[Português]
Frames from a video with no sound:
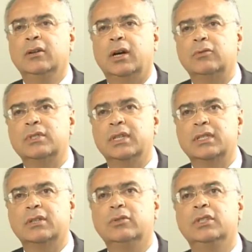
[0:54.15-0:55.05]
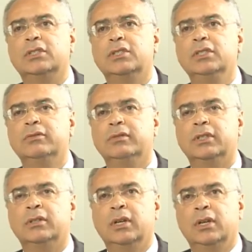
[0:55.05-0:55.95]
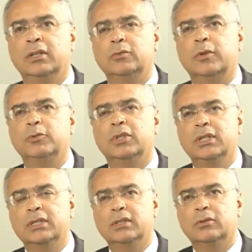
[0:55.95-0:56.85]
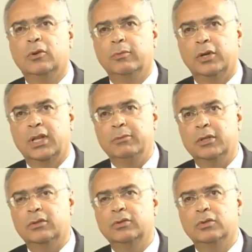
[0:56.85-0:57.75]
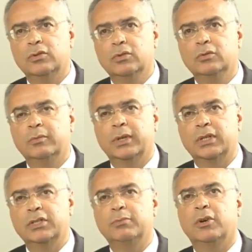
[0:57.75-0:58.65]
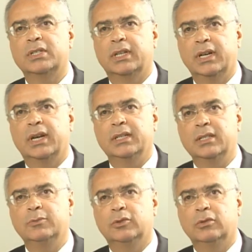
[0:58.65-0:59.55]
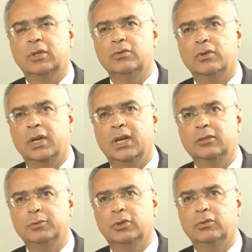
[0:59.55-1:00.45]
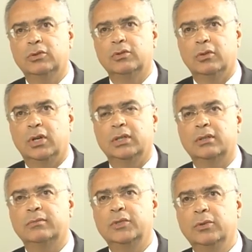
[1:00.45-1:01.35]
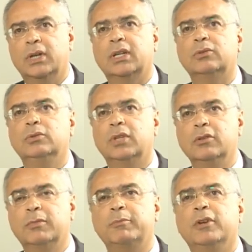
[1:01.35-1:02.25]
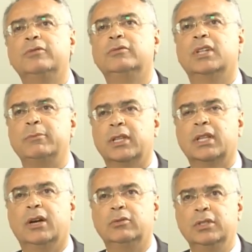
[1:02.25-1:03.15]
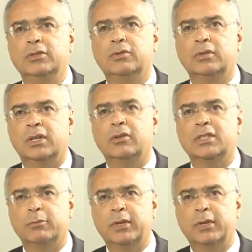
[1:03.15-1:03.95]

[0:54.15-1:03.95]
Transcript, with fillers: a consciência coletiva uma mudança do comportamento de consumo para que a gente possa criar esse mundo tão sonhado por todos nós. E o Acatu tem um papel fundamental nisso e a nossa